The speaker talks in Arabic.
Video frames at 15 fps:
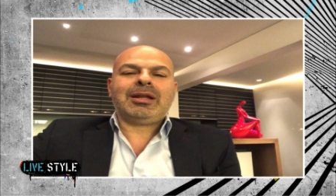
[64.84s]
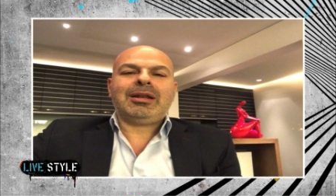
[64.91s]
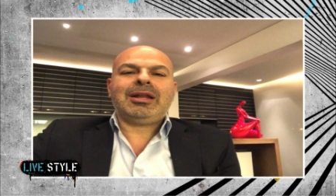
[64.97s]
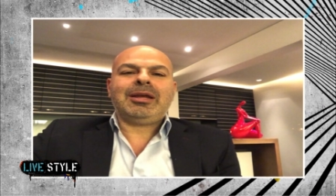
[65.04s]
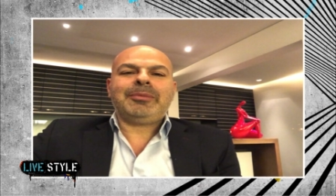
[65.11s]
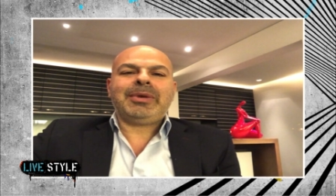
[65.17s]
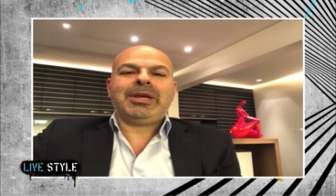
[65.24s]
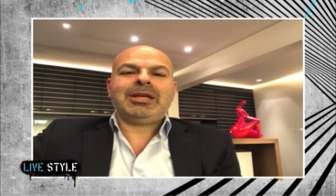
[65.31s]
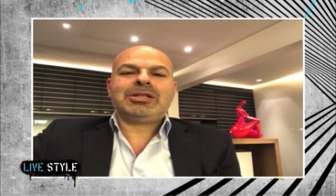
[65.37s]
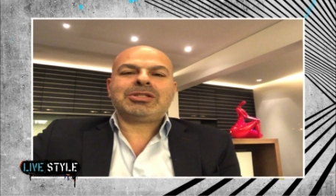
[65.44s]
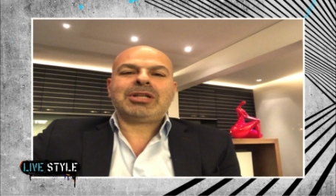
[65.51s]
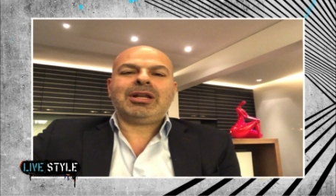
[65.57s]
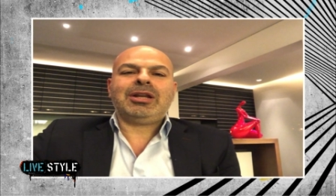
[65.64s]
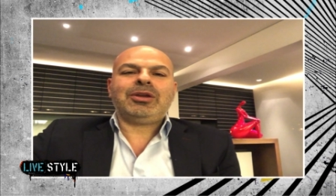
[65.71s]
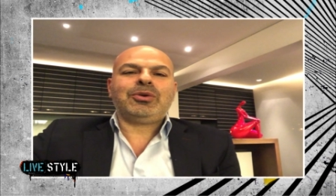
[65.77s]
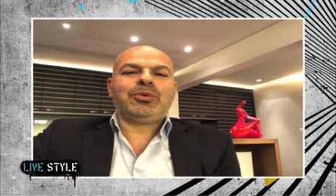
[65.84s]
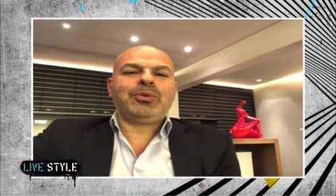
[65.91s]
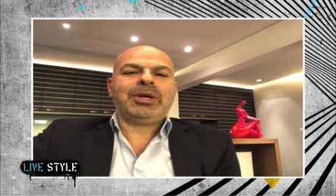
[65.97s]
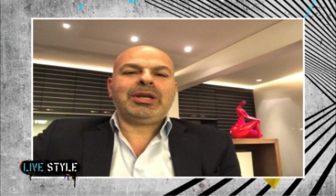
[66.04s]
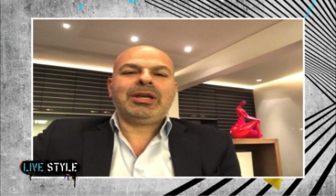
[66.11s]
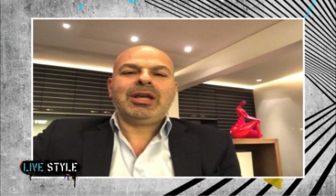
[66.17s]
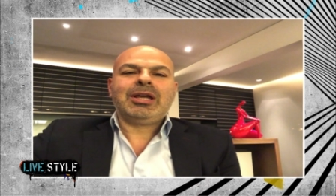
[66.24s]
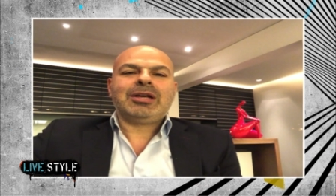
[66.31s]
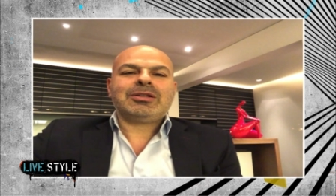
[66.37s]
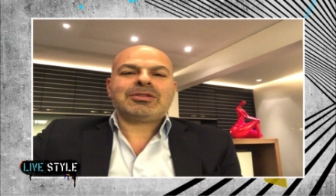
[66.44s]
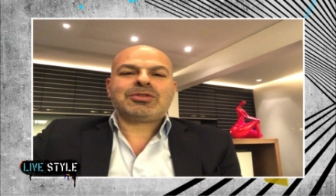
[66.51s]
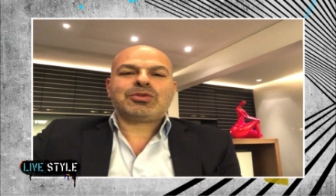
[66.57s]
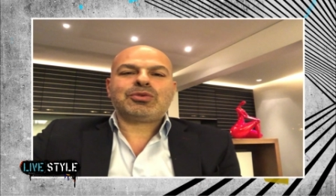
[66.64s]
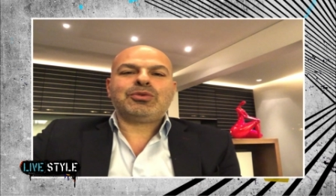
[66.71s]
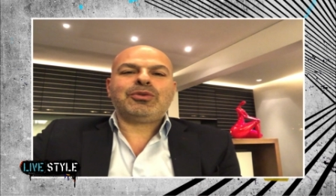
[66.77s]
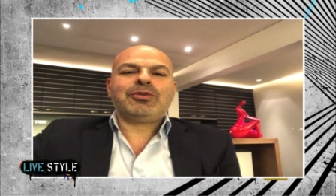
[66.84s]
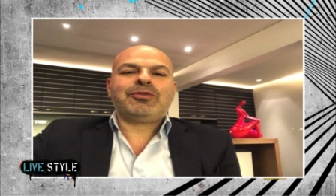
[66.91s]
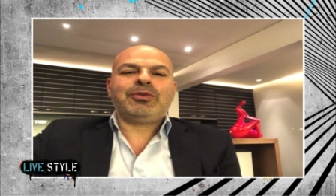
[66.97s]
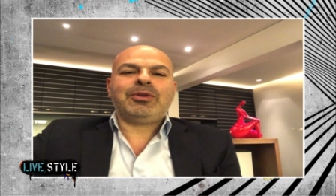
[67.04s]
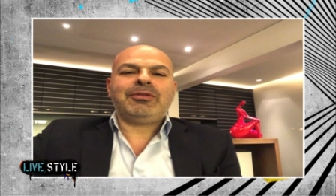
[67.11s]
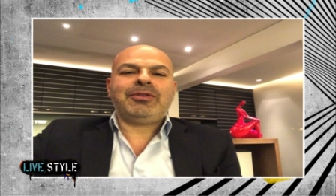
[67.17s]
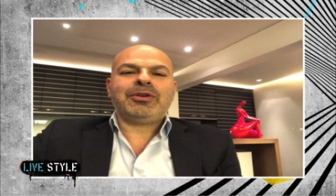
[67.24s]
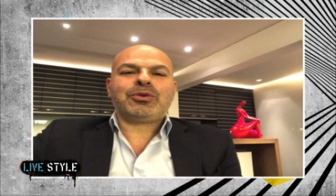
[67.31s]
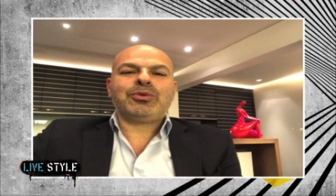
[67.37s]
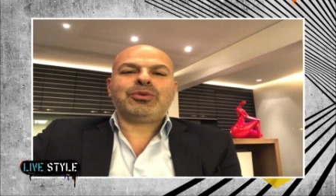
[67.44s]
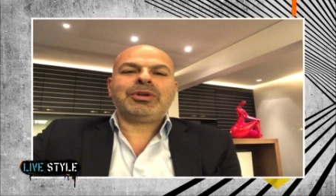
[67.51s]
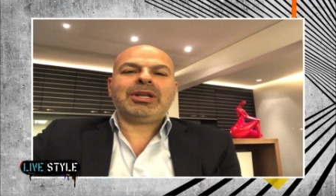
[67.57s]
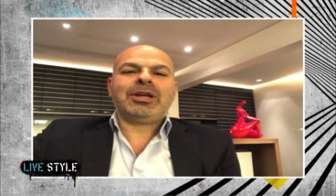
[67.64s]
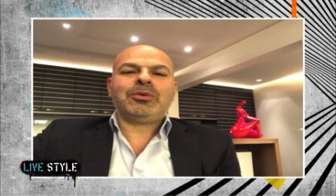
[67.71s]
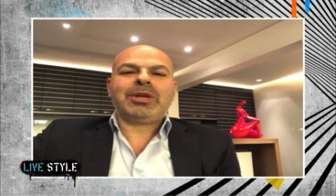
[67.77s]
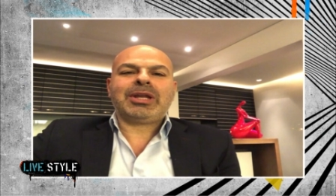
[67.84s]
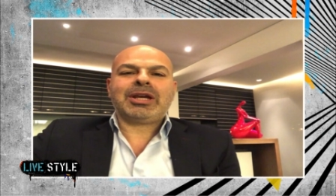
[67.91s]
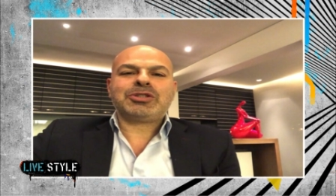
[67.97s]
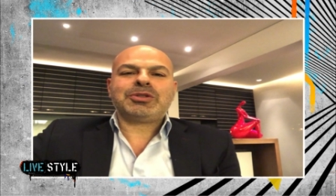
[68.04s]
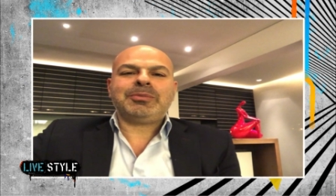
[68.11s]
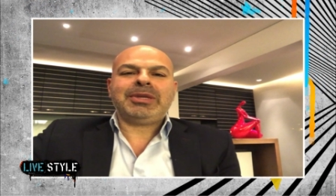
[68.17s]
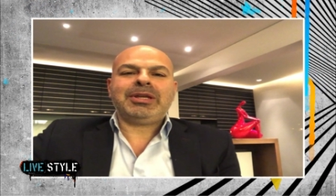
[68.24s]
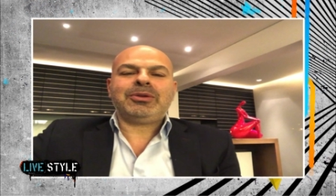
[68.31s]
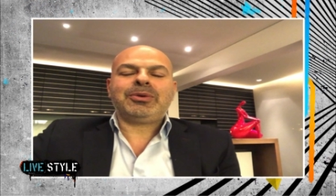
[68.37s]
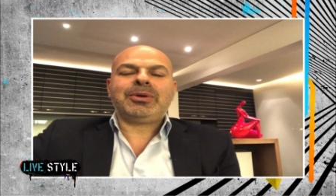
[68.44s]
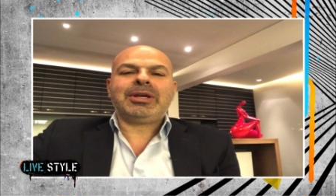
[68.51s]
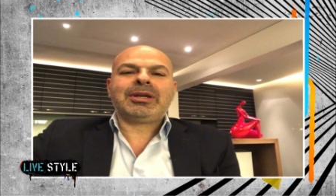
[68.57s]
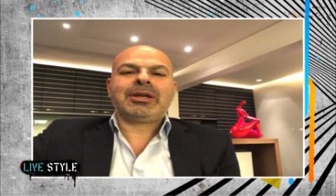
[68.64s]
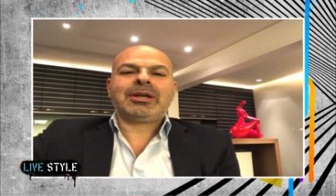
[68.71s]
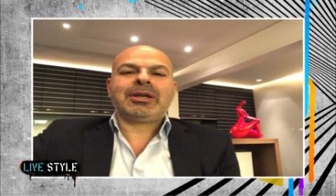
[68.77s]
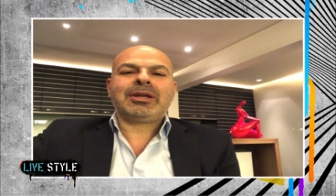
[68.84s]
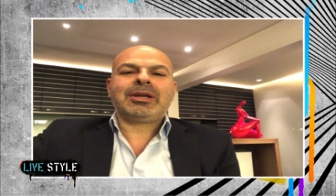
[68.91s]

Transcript: القماش اللي هو الصوف والفيكونيا والكشمير وهيك